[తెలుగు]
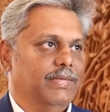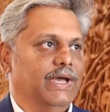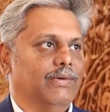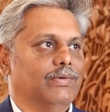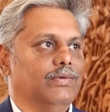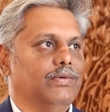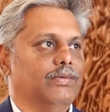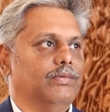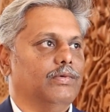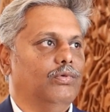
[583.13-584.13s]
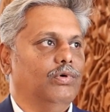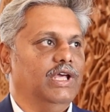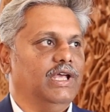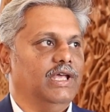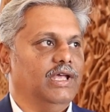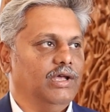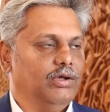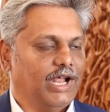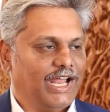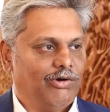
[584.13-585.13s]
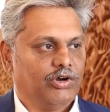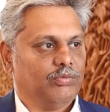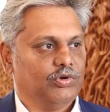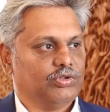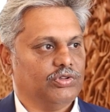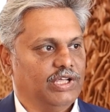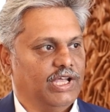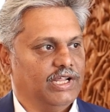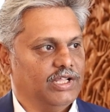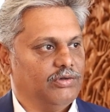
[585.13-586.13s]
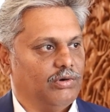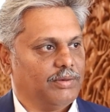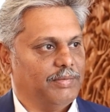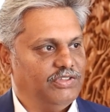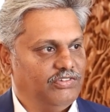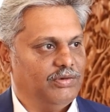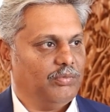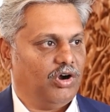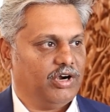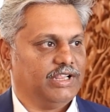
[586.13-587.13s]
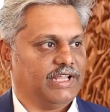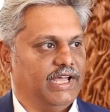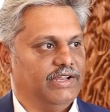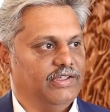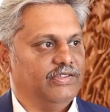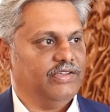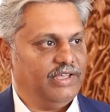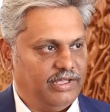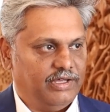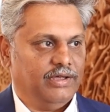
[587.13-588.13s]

మేము గుడికి ఎలా ఉండబోతుంది అనేది ఒక మంచి మోడల్ తయారు చేసి